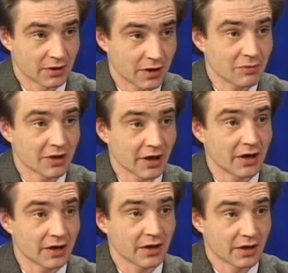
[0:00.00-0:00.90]
Не было
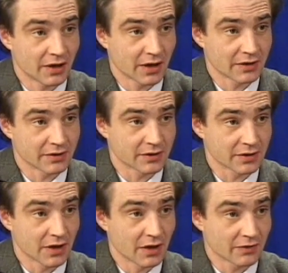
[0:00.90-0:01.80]
реальной
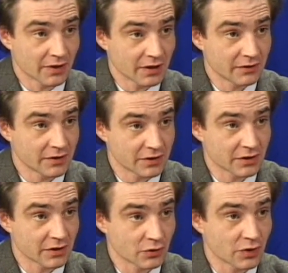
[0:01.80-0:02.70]
разницы, вкладываешься
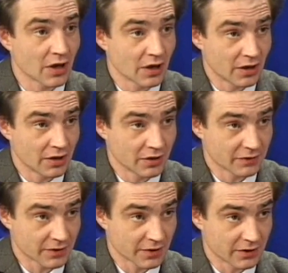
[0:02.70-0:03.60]
ты туда или не
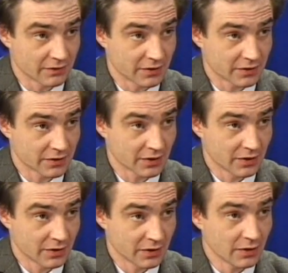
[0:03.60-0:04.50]
вкладываешься.
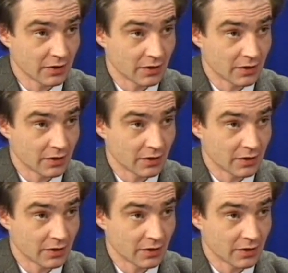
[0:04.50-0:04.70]
Да?